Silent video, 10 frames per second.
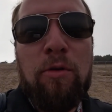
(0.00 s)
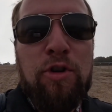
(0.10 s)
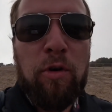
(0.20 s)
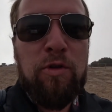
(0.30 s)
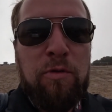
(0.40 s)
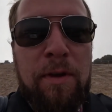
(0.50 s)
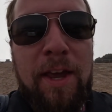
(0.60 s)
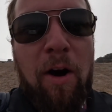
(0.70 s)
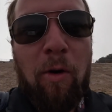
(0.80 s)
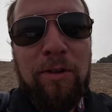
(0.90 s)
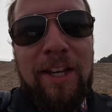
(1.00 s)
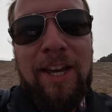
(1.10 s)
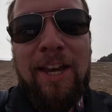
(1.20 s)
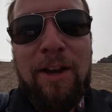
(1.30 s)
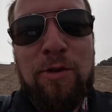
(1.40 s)
aujourd'hui on
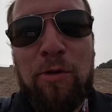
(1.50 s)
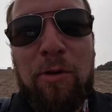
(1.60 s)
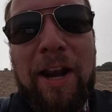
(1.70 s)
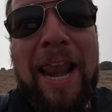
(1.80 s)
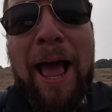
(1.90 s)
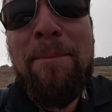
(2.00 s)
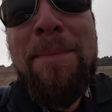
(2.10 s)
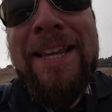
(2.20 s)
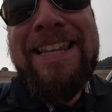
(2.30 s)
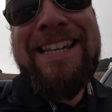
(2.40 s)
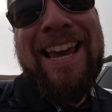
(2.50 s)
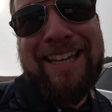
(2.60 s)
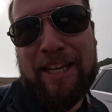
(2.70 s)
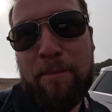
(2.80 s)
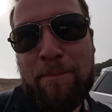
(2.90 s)
est sur la mythique
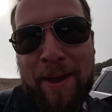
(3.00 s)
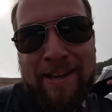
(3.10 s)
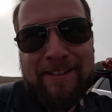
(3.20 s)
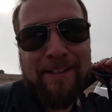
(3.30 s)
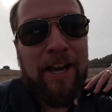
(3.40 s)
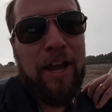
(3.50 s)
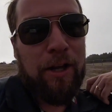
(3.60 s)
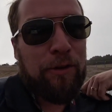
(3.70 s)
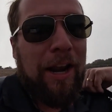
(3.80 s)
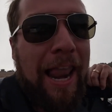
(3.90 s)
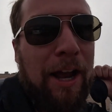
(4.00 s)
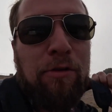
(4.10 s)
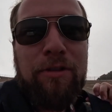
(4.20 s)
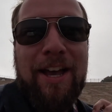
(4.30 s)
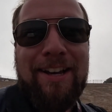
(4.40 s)
piste de
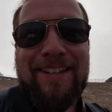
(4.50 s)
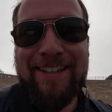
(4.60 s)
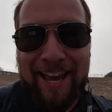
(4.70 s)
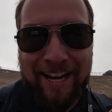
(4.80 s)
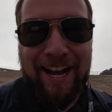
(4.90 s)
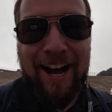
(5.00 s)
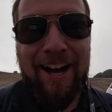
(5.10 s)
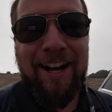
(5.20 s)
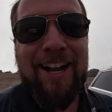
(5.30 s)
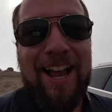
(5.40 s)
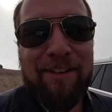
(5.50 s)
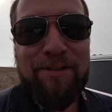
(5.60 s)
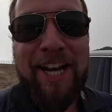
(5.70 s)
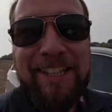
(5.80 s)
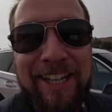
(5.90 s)
Laguna Seca.
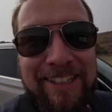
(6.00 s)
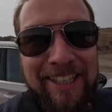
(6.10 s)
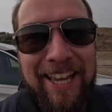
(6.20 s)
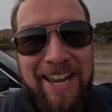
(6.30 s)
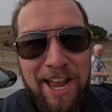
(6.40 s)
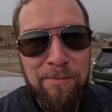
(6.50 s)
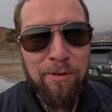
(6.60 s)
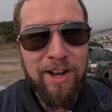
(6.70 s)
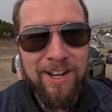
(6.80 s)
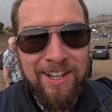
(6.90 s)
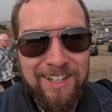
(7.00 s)
Vous entendez derrière moi,